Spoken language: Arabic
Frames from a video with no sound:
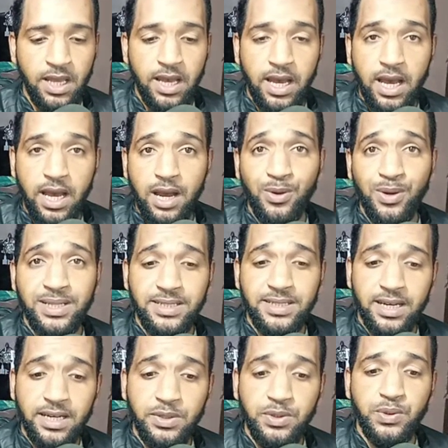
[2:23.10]
حاولت
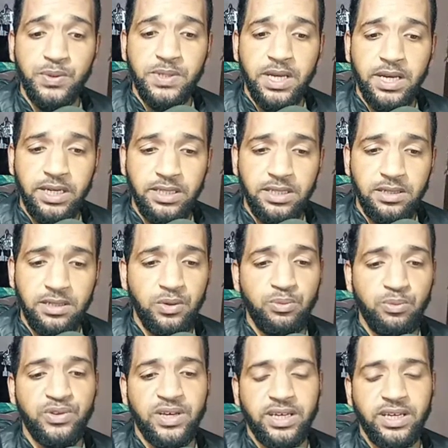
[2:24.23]
أن تساعده
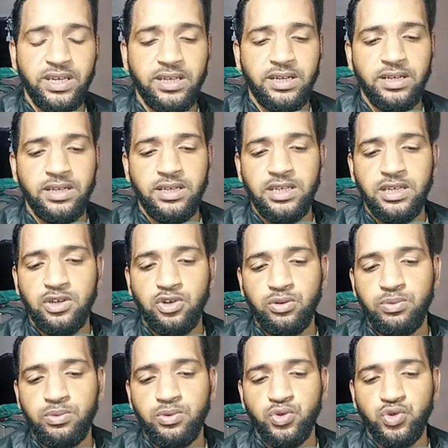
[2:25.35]
مذكرا إياه
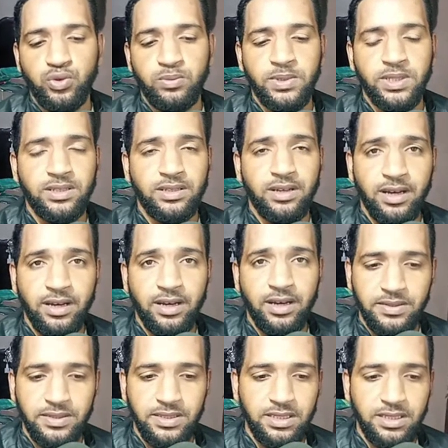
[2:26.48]
بوجوب
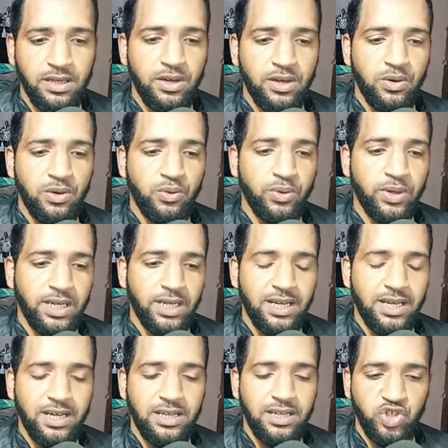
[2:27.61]
الطهارة
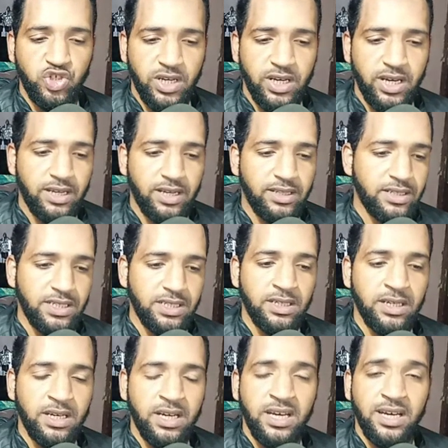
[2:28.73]
وإعلان الشهادة
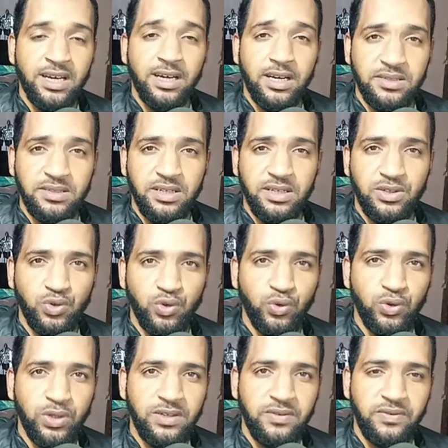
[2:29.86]
قصد
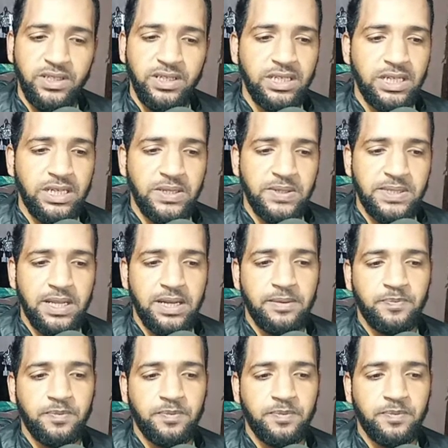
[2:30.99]
الدخول في دين الإسلام